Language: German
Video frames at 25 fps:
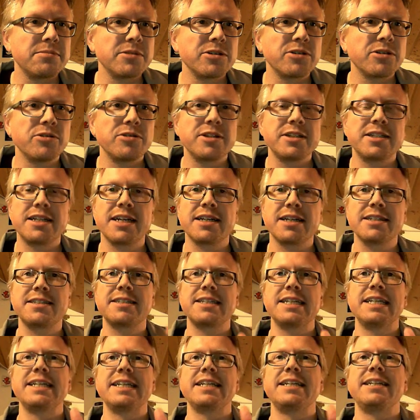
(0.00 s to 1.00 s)
begründet,
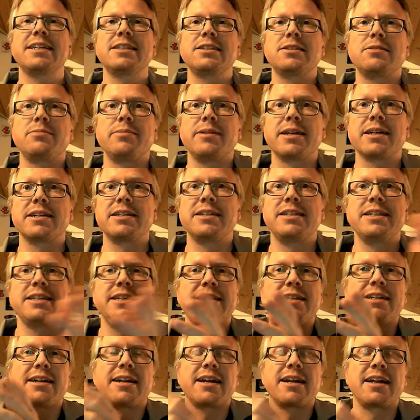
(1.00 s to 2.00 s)
dass Netzwerk
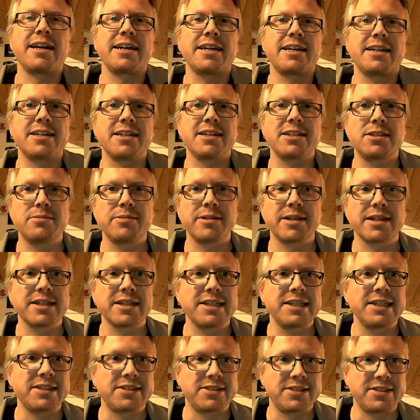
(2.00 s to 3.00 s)
nicht gleich Netzwerk
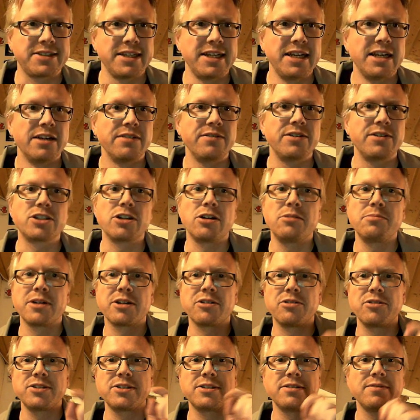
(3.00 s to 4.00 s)
ist. Wir schauen mal
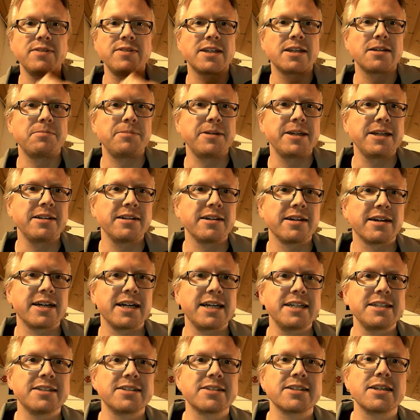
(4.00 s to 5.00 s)
kurz in Wikipedia
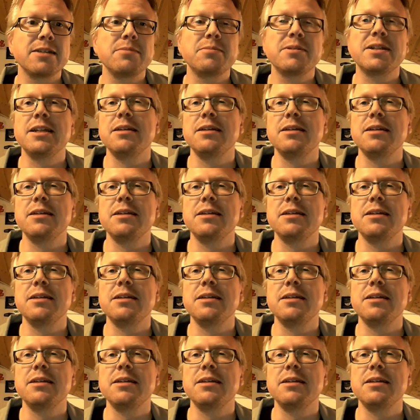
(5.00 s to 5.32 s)
rein. Es gibt